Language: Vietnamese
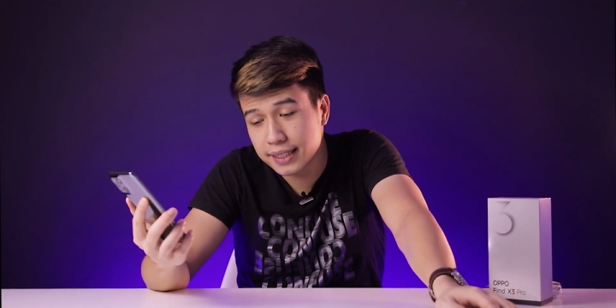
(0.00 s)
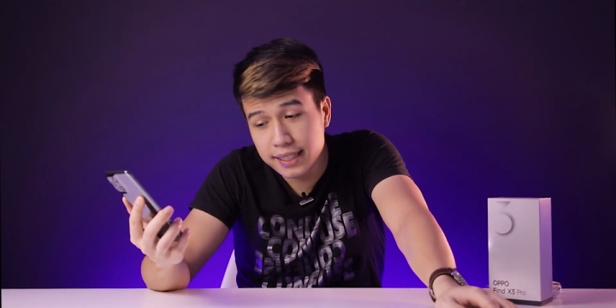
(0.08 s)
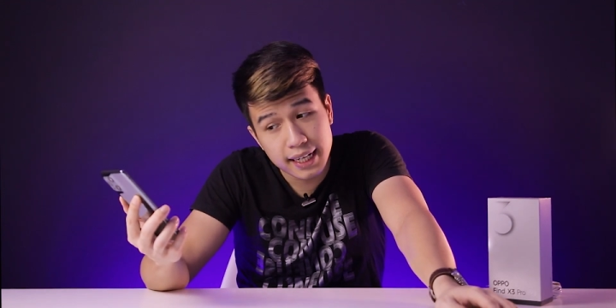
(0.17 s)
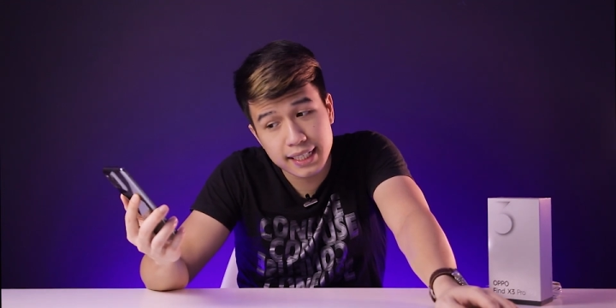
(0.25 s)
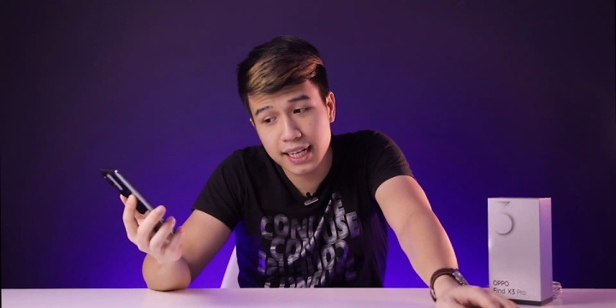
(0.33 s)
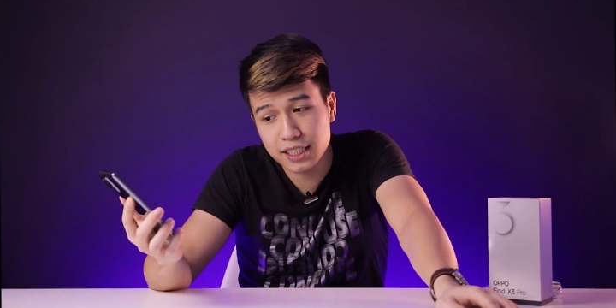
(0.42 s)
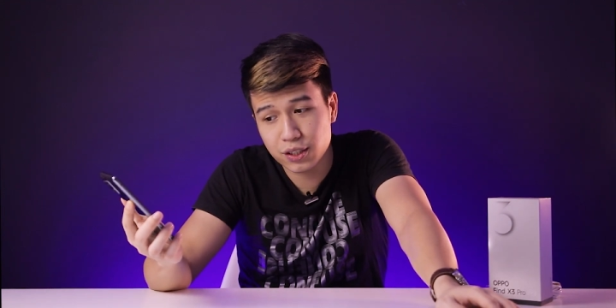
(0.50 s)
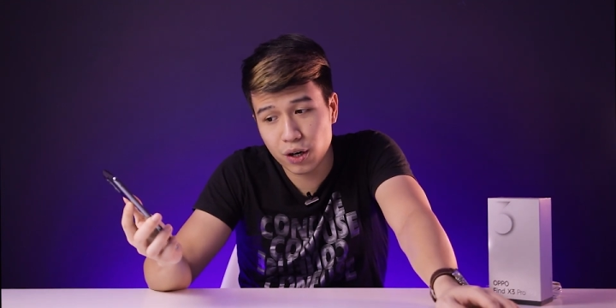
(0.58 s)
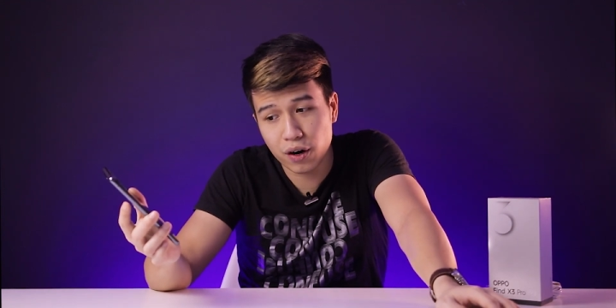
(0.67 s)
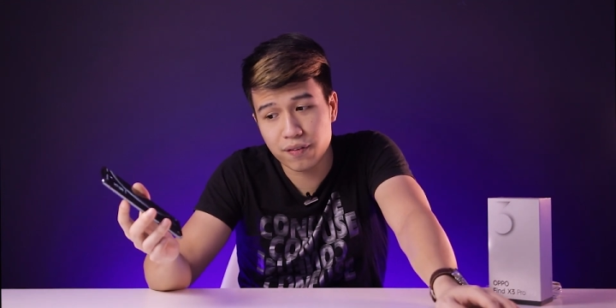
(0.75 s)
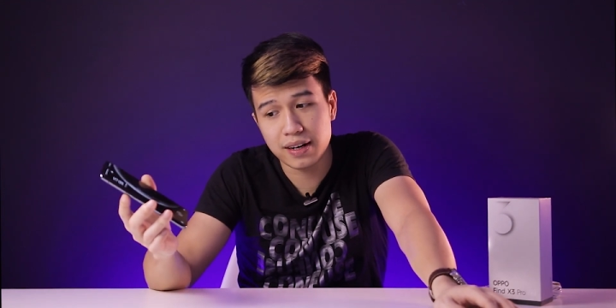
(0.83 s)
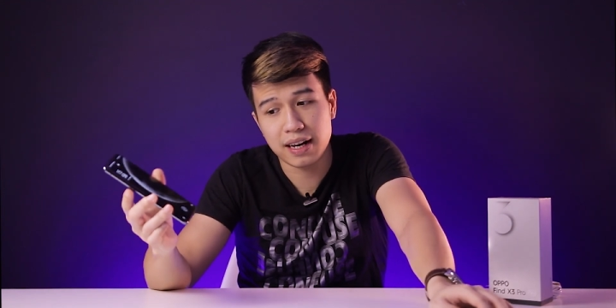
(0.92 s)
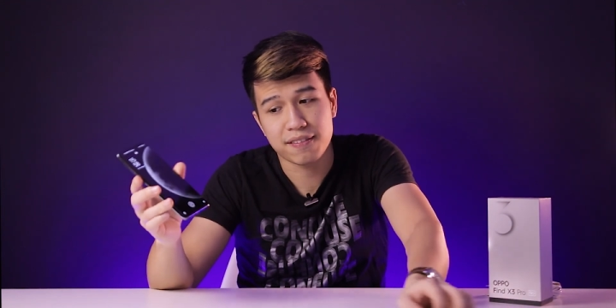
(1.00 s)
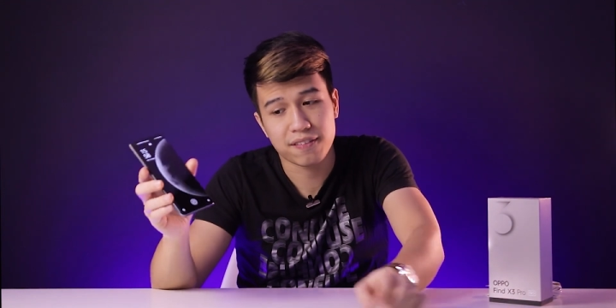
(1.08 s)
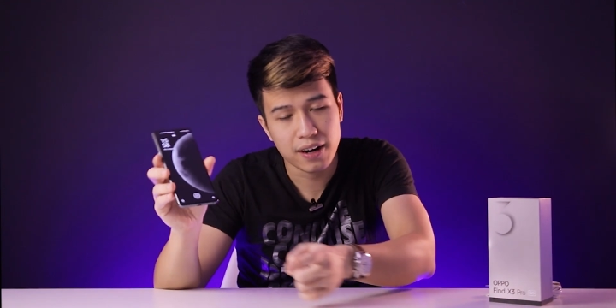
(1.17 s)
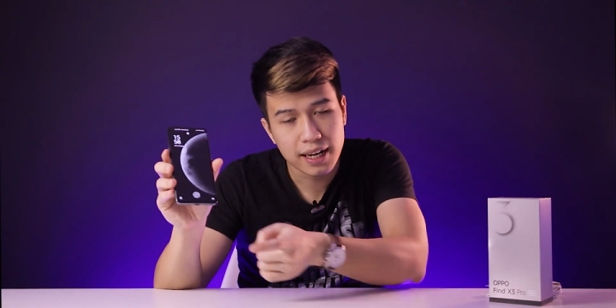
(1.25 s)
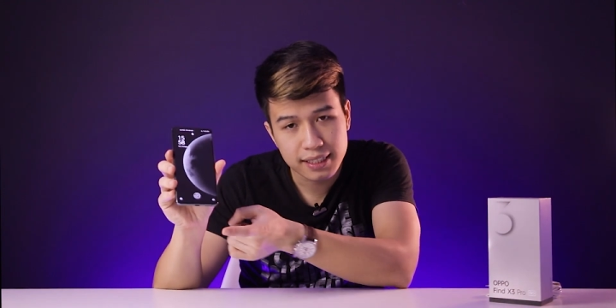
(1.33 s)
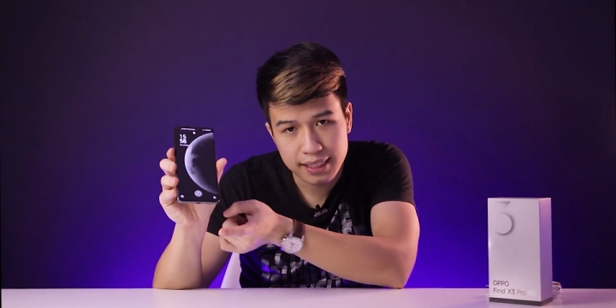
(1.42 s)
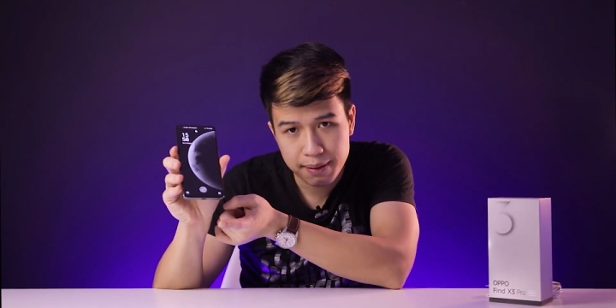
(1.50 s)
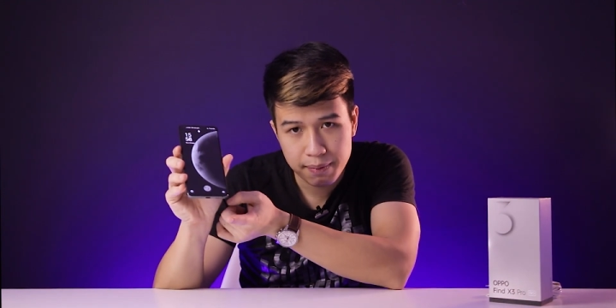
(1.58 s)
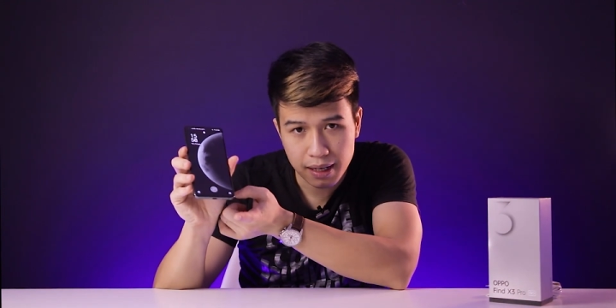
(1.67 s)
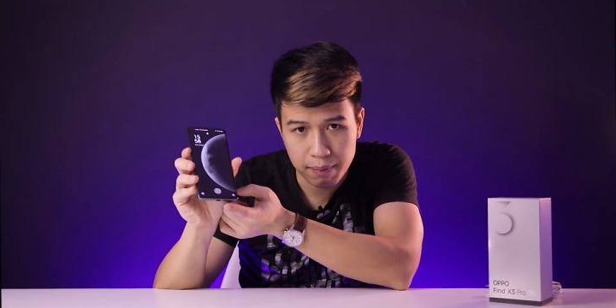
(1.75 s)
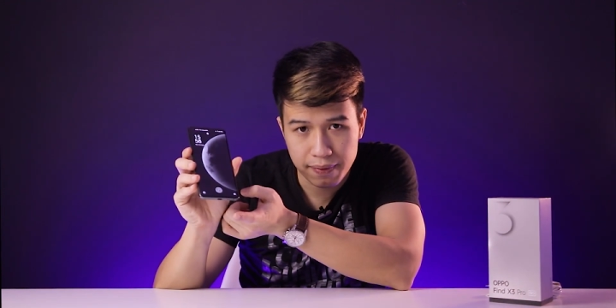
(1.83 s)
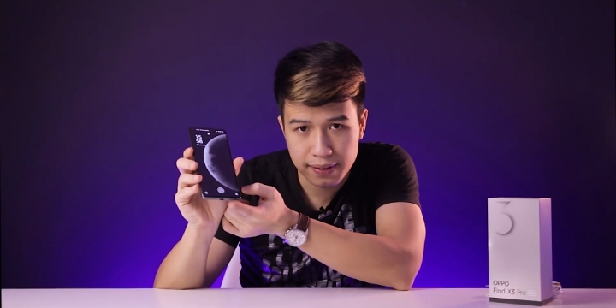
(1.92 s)
Đương nhiên rồi, vì là flagship
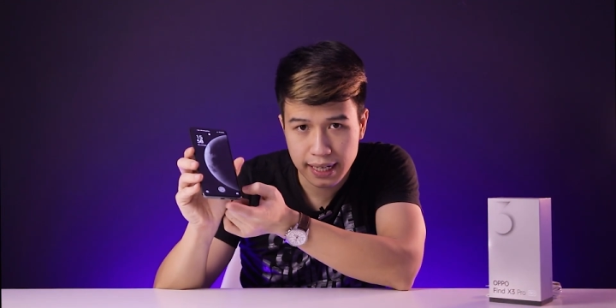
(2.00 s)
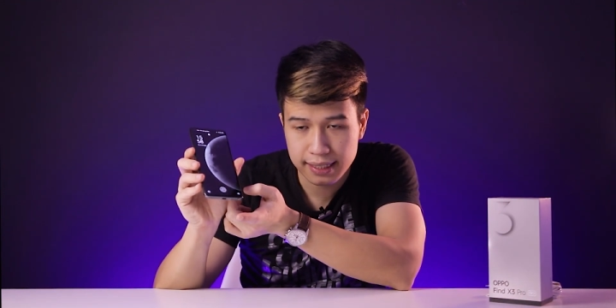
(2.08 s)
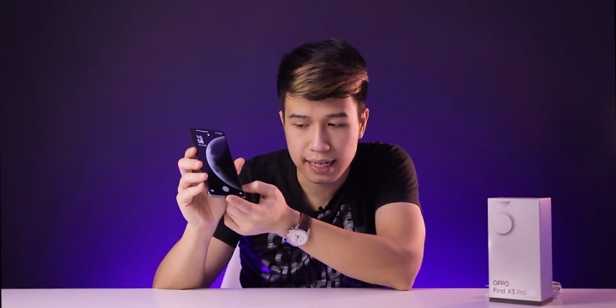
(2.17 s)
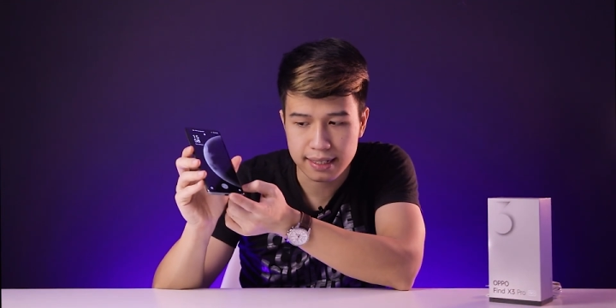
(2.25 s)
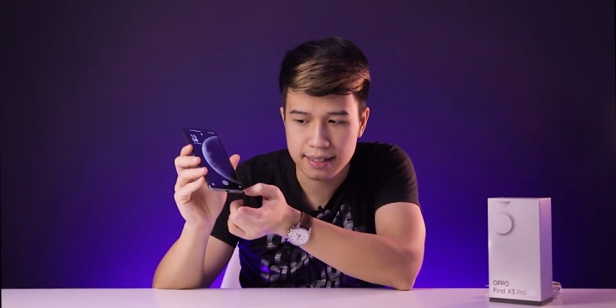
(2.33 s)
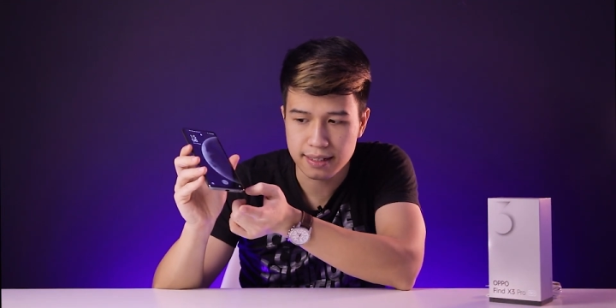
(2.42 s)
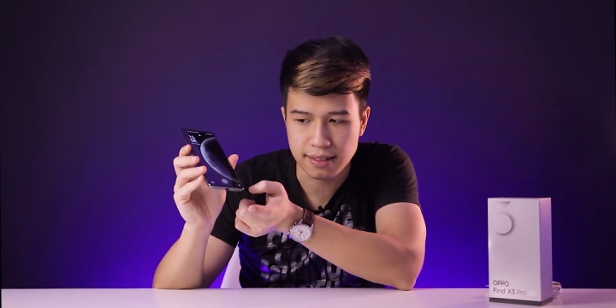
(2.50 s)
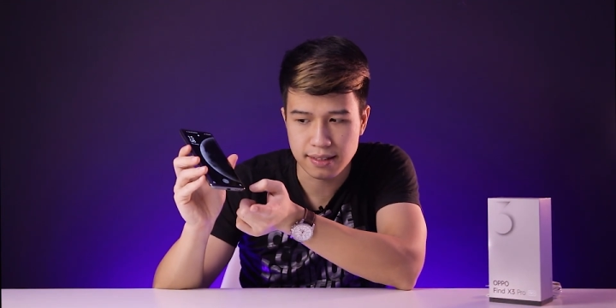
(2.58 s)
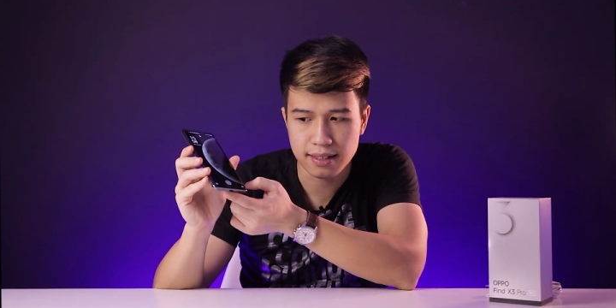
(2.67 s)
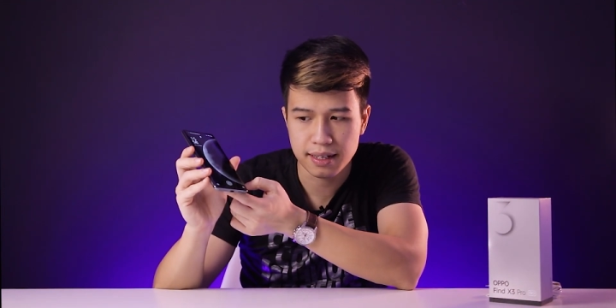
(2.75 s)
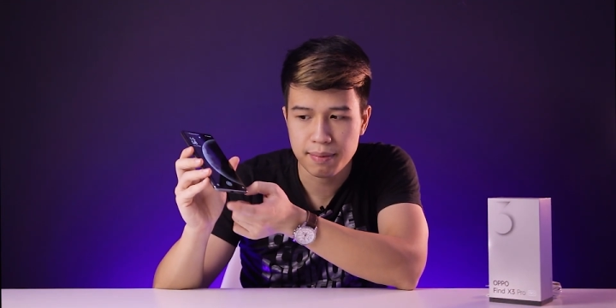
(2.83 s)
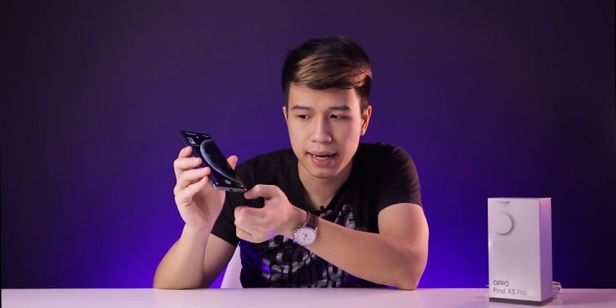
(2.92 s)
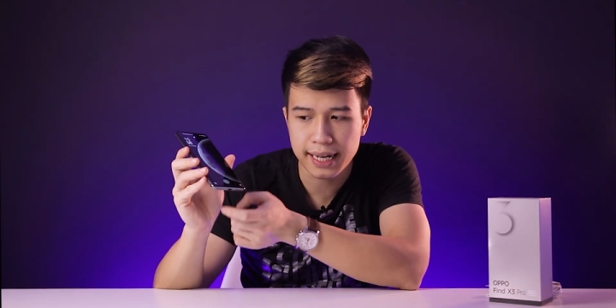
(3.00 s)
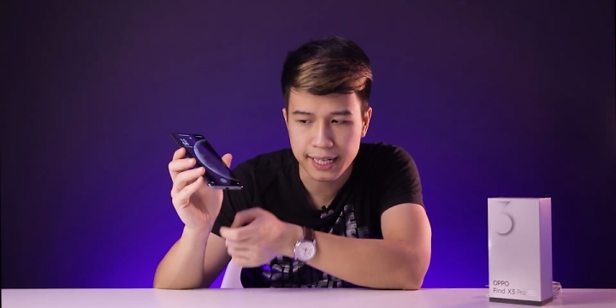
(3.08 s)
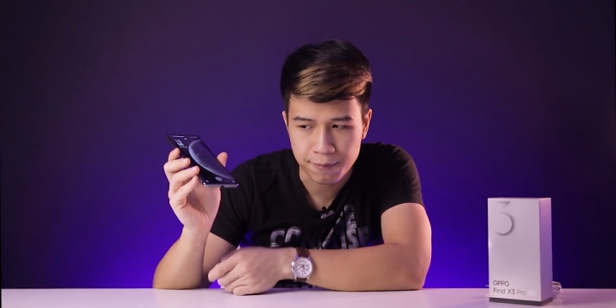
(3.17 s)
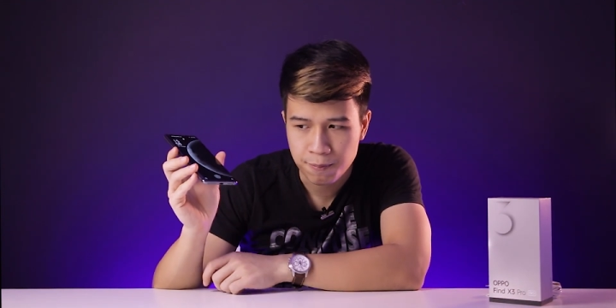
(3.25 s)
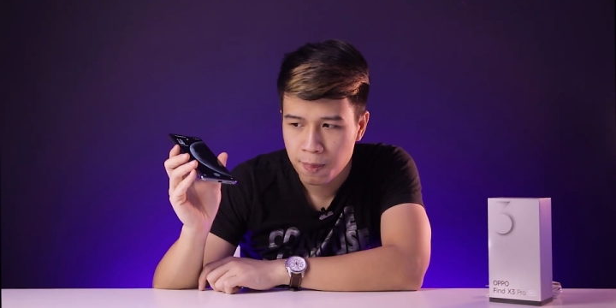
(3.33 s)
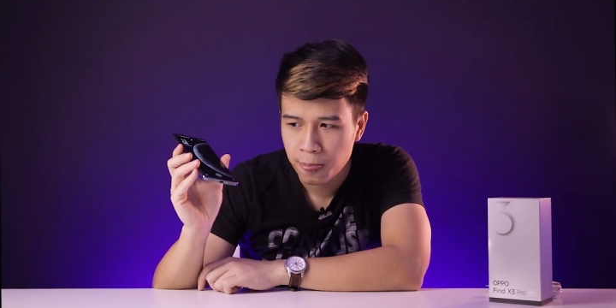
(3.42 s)
này cảm biến vân tay đặt ở dưới màn hình.